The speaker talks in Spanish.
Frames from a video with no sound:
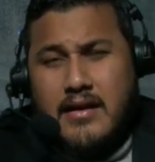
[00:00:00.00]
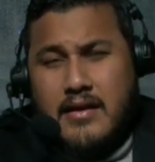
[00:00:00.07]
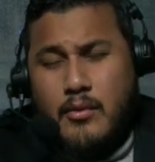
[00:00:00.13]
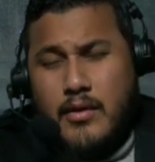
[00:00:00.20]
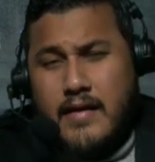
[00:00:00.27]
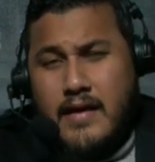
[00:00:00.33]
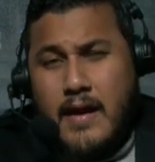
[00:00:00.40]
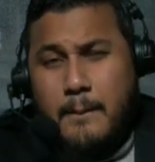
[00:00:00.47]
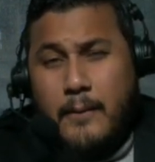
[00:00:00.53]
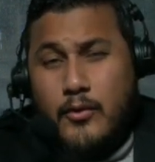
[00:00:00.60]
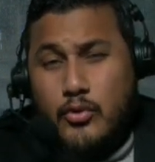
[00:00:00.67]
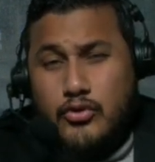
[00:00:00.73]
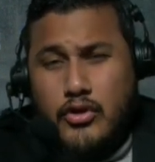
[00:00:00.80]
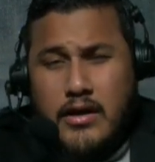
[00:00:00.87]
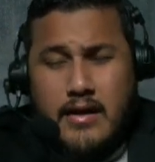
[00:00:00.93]
Recuerden que es por
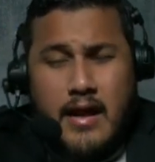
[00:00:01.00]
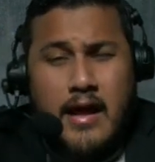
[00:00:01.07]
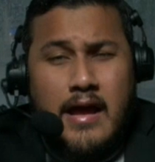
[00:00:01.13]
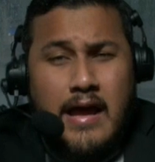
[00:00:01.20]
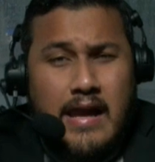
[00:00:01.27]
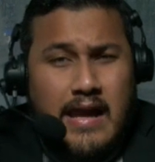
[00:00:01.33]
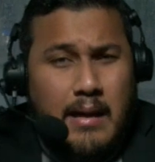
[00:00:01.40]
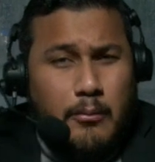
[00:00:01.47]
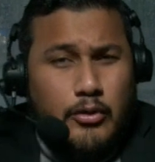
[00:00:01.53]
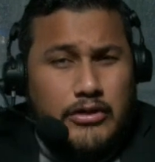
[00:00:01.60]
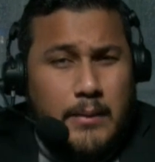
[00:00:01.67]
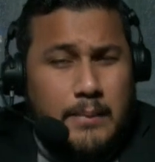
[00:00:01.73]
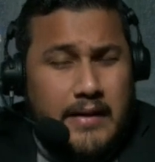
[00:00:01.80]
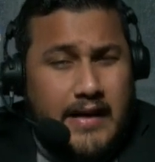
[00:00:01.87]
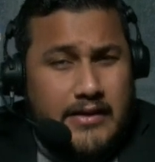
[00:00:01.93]
un dólar la
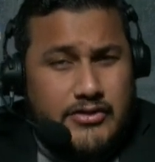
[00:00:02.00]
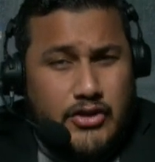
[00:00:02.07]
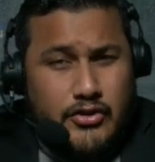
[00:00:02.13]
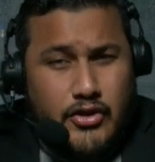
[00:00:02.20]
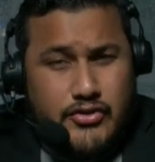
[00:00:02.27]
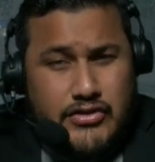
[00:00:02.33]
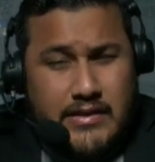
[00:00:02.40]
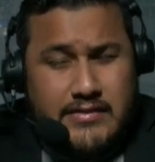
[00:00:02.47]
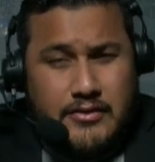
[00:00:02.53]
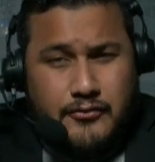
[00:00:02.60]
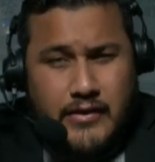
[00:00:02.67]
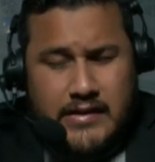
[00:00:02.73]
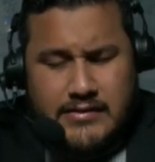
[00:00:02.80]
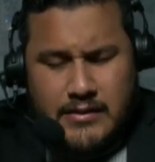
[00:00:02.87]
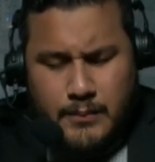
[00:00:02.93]
multiplicación. No se hace
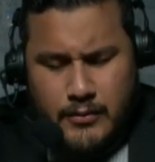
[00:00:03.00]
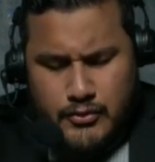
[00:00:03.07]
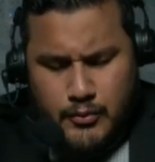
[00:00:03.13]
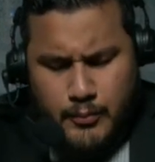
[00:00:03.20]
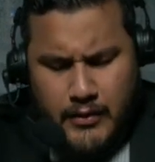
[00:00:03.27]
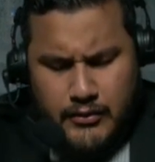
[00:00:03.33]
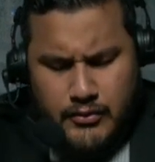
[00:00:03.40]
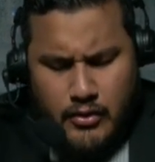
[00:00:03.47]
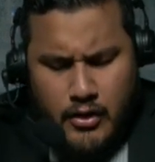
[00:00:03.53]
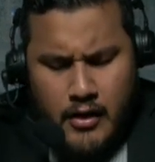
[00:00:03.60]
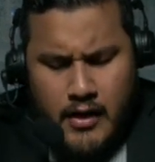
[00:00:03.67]
fácil, por supuesto,